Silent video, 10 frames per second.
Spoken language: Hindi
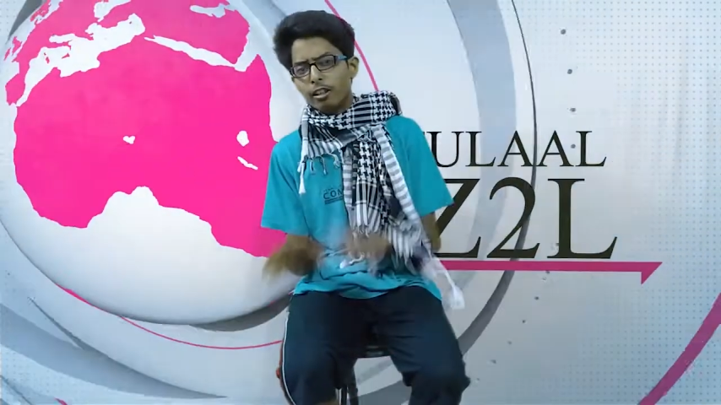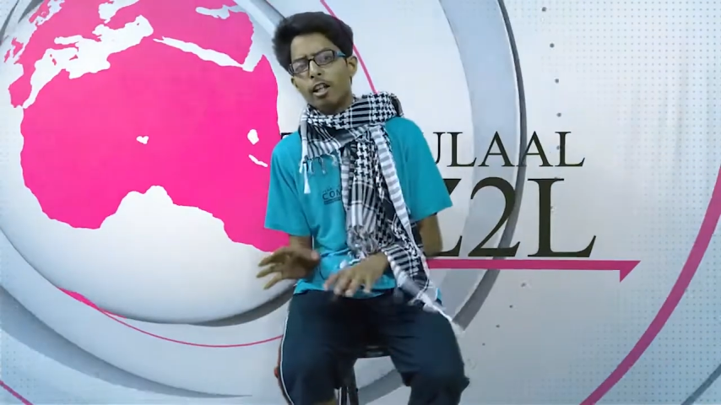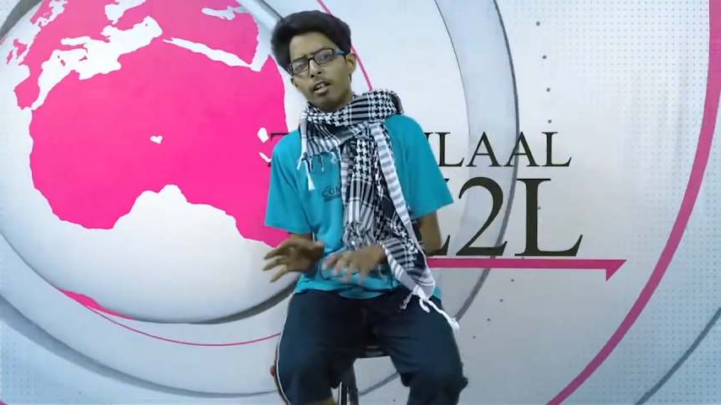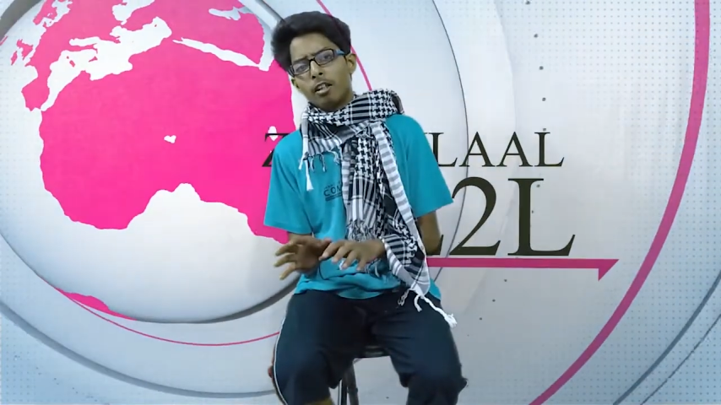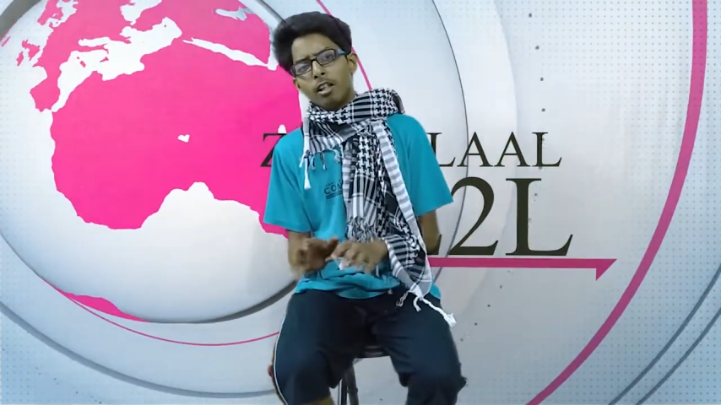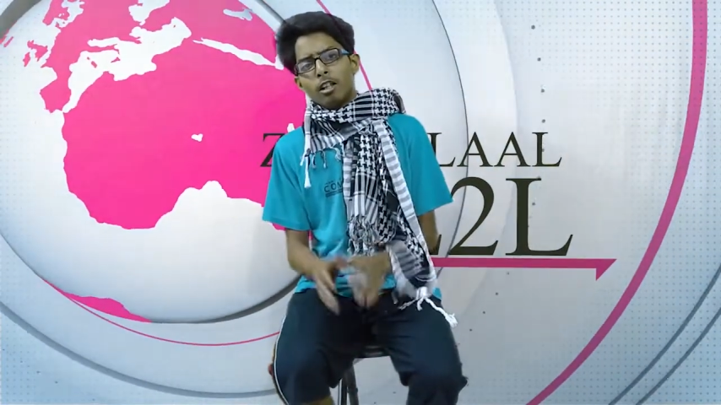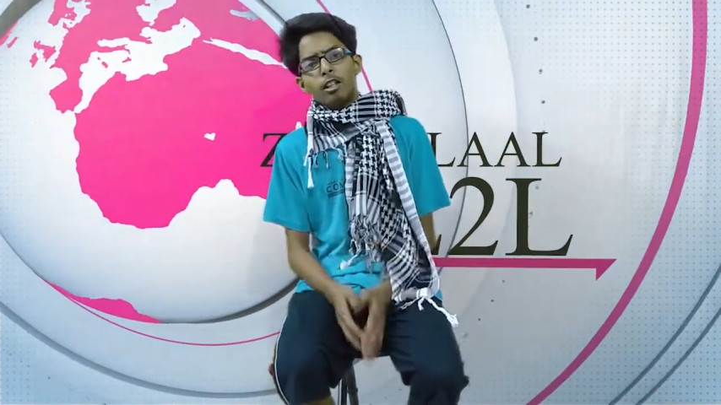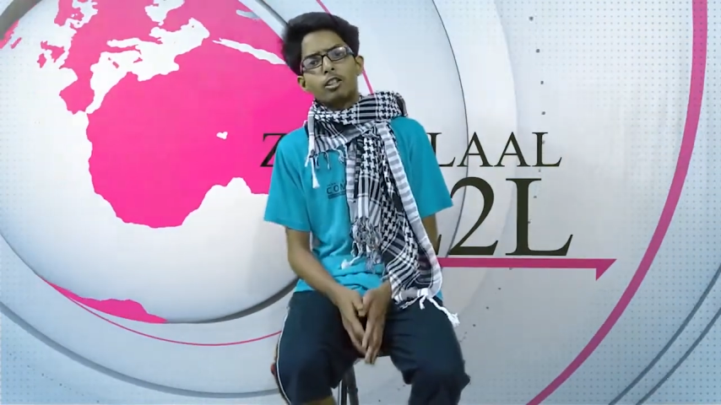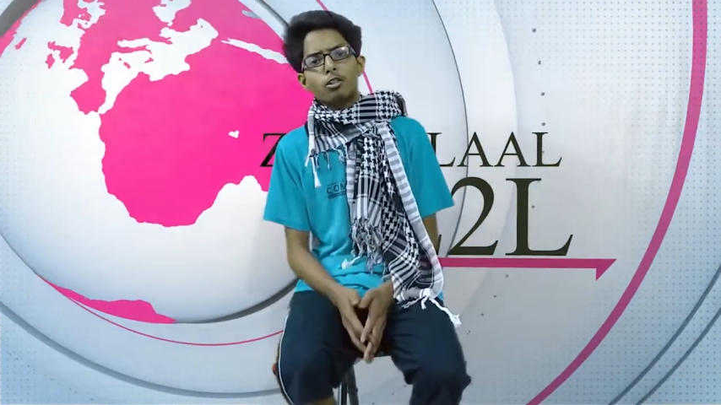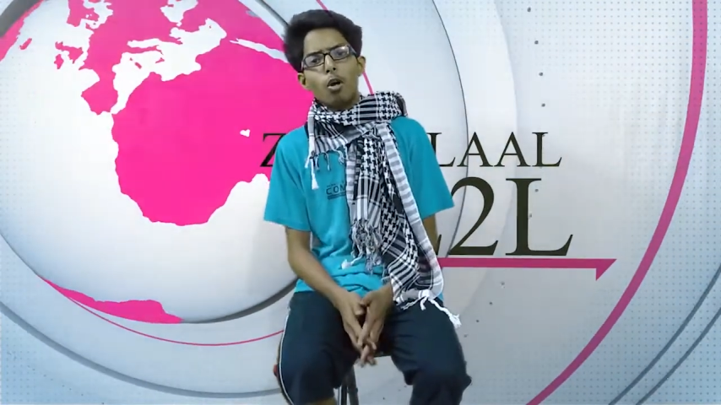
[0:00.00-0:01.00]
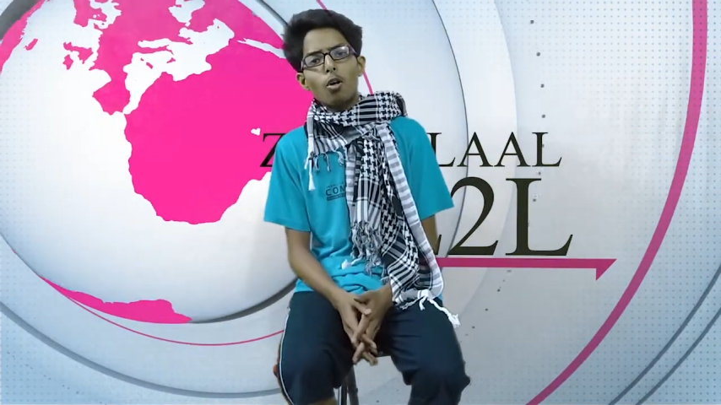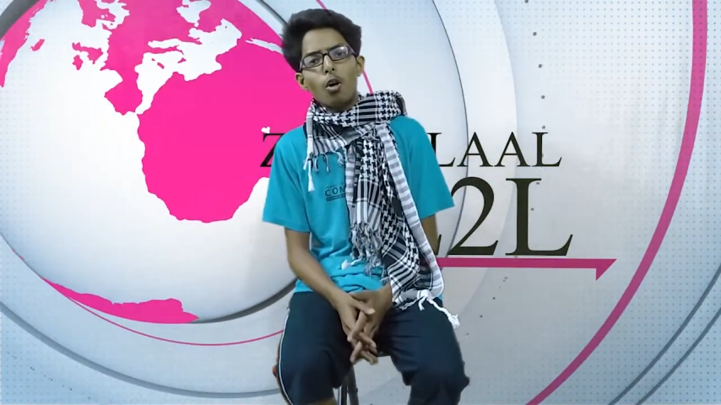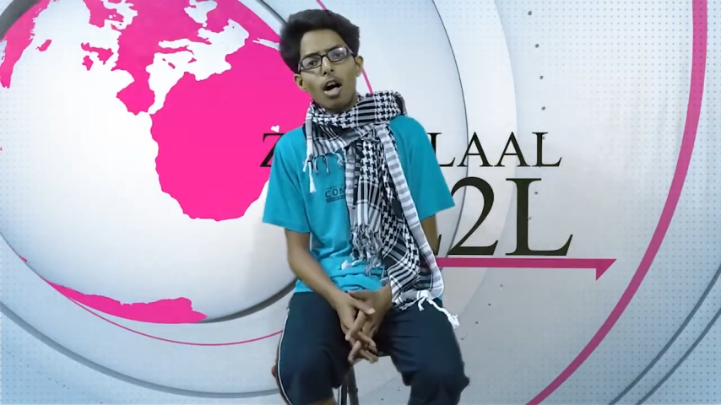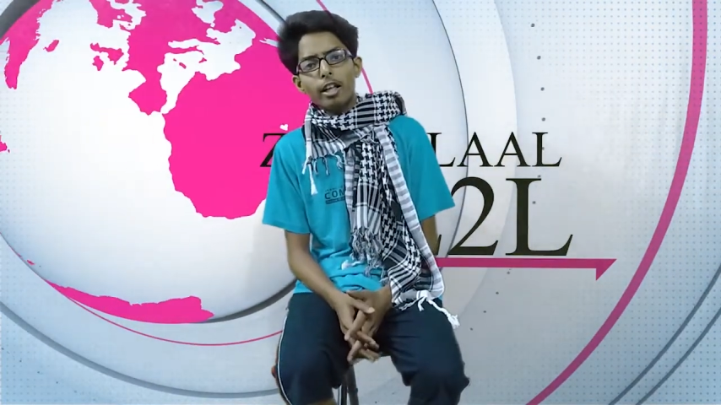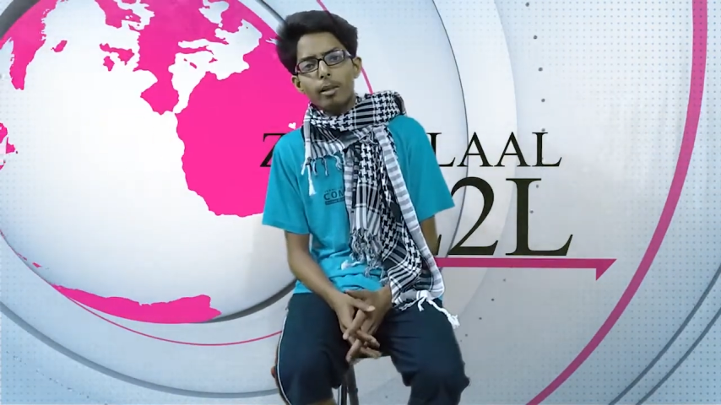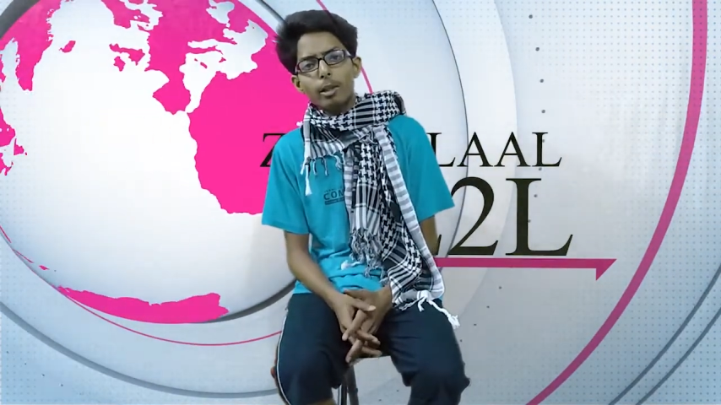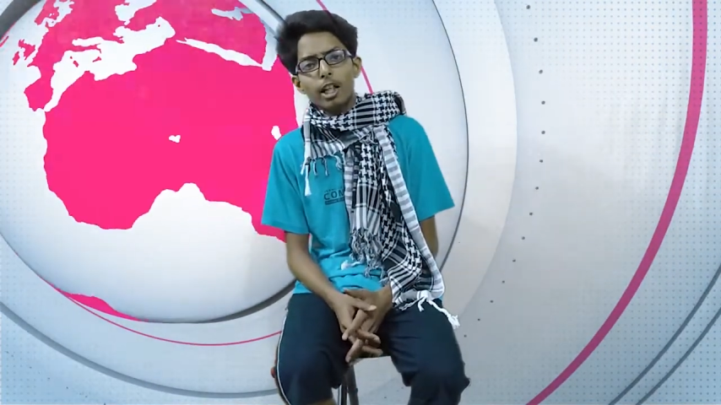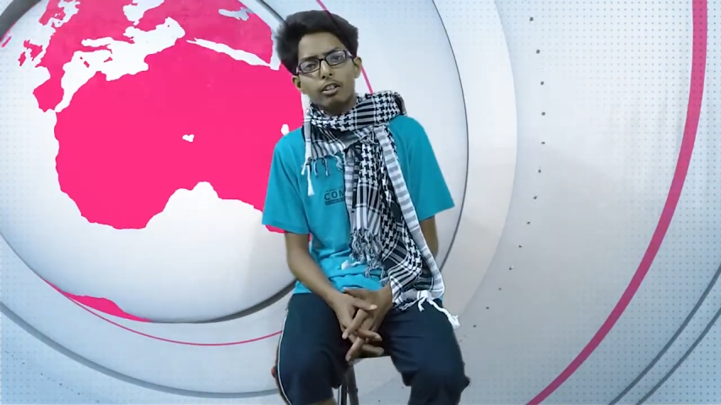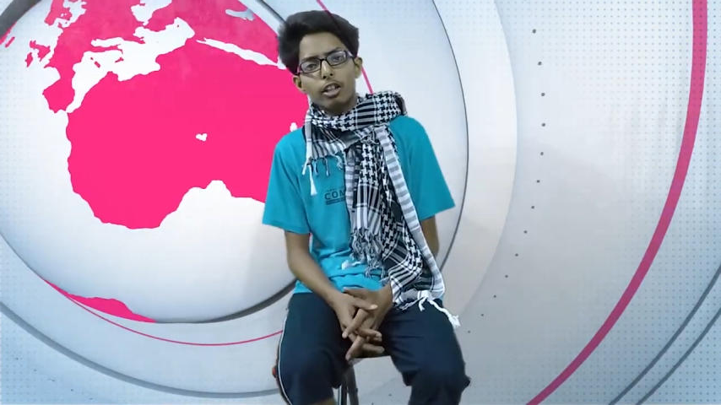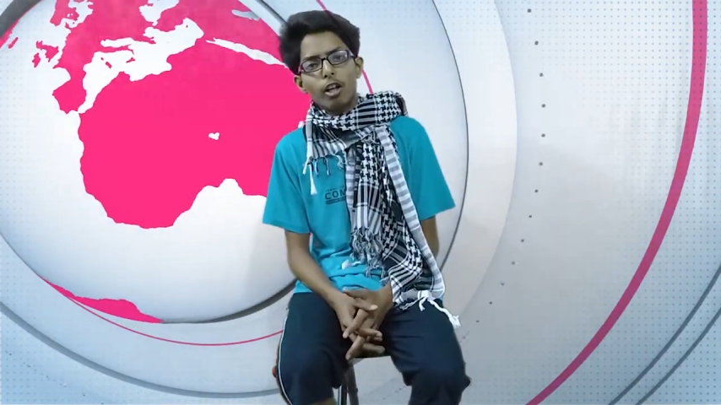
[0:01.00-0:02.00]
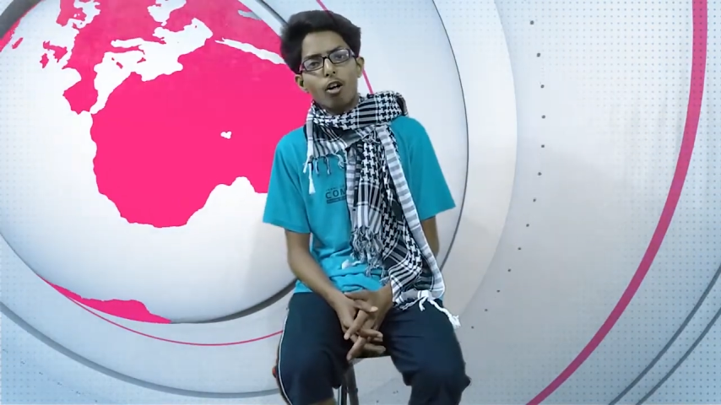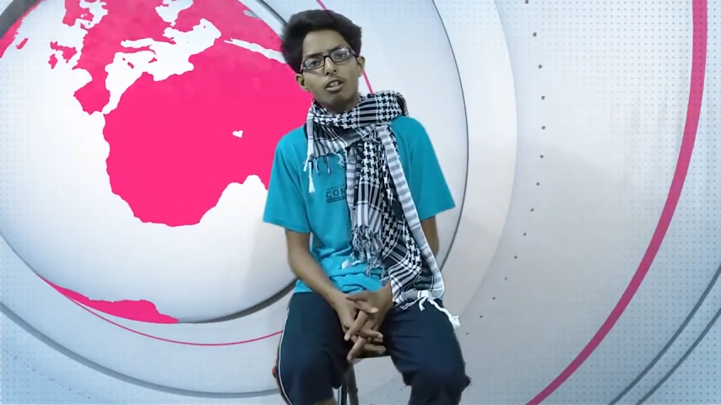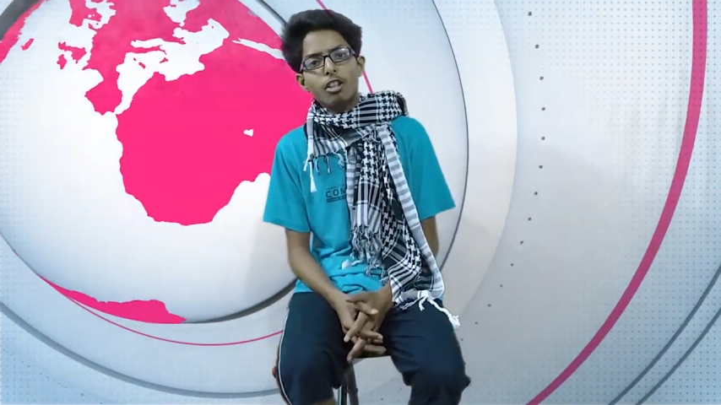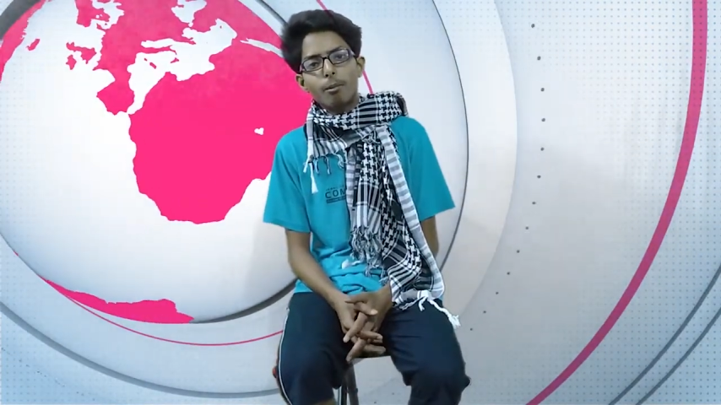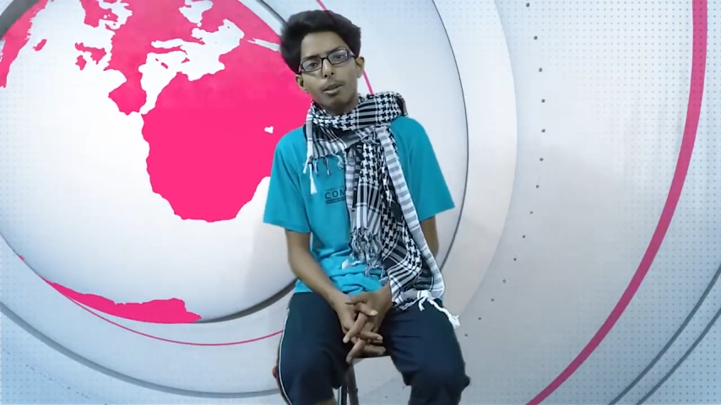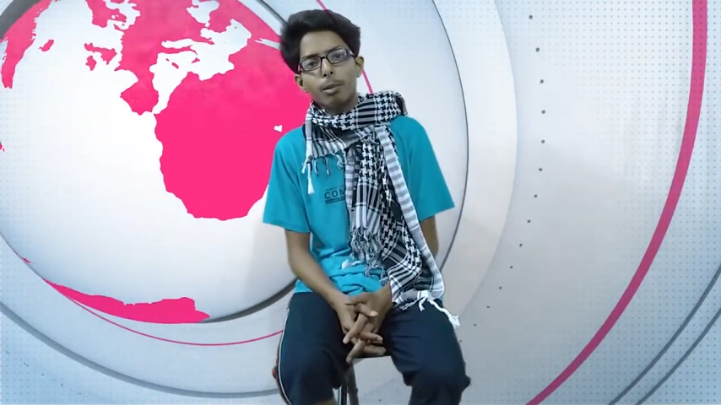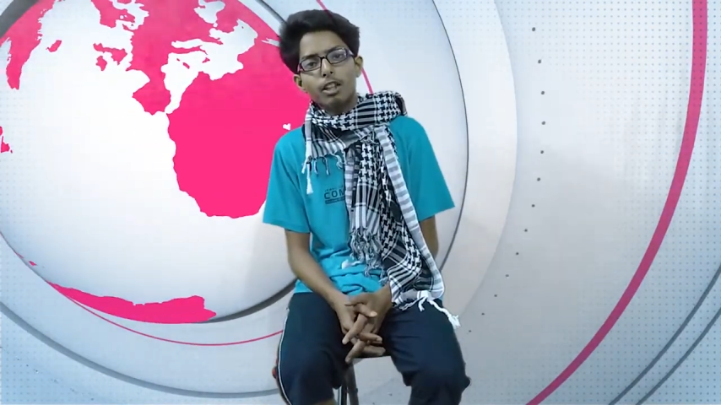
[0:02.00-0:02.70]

चलिए इस शो को आगे बढ़ाते हैं और सभी